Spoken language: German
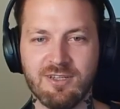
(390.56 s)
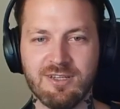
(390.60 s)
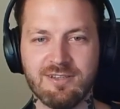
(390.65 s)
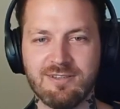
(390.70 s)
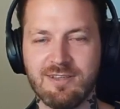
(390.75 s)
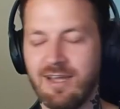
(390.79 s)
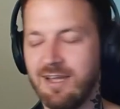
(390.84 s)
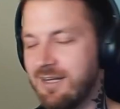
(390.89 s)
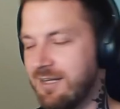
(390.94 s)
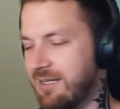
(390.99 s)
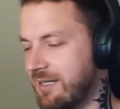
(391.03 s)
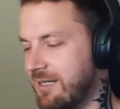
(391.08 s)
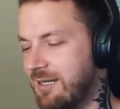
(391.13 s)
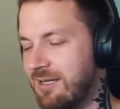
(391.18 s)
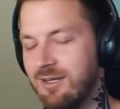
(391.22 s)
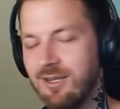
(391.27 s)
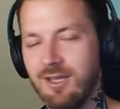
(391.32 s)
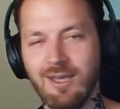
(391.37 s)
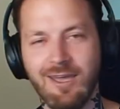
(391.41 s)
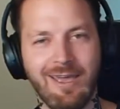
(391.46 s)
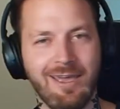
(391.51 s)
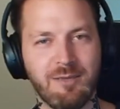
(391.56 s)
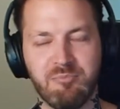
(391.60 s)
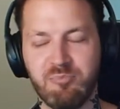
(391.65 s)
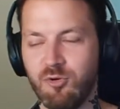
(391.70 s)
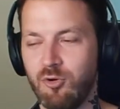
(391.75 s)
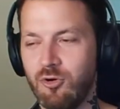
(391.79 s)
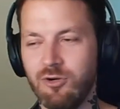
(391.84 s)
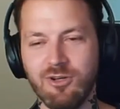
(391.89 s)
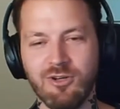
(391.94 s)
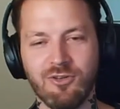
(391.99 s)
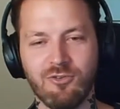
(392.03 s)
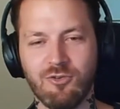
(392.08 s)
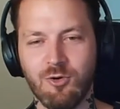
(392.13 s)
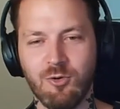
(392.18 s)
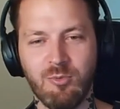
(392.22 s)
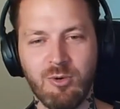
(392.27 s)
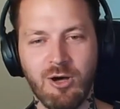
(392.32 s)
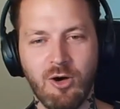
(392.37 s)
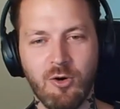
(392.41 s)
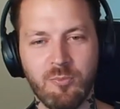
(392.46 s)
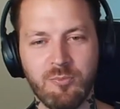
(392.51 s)
dass sie nichts einreden. Ja, ich bereue das
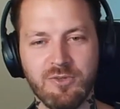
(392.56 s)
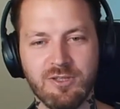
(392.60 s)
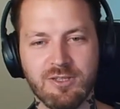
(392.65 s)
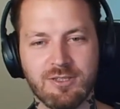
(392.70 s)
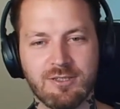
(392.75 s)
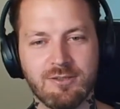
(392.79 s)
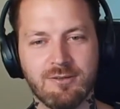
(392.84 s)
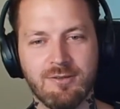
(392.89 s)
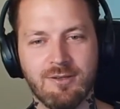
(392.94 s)
auch überhaupt